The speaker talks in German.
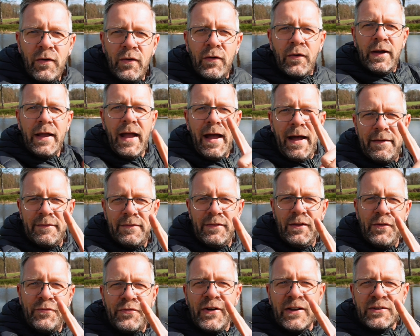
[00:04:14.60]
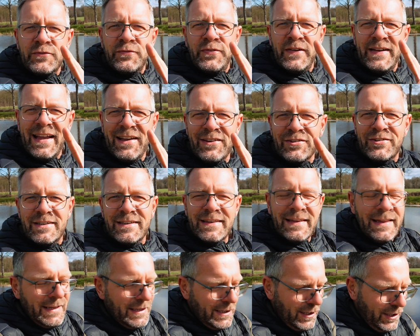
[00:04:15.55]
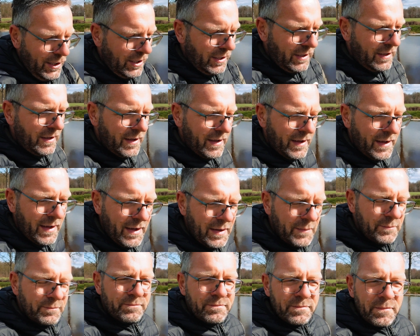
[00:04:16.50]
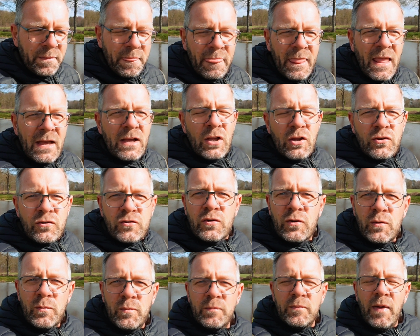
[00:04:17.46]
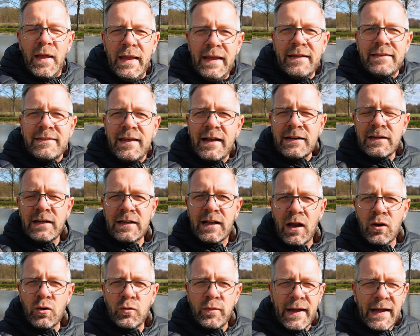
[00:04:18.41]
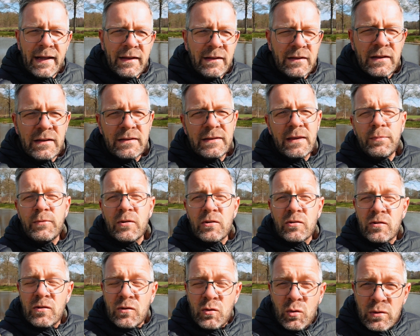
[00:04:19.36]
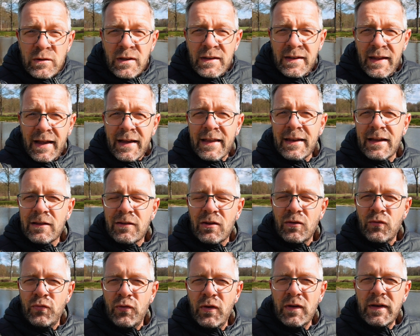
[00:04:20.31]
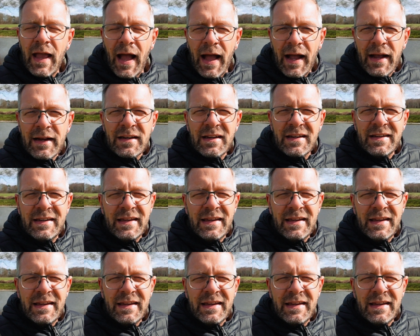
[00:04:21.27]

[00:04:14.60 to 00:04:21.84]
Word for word: Oh ja, fast vergessen. Ähm zum Etang äh, de Galois gibt es gute Nachrichten für die Angler,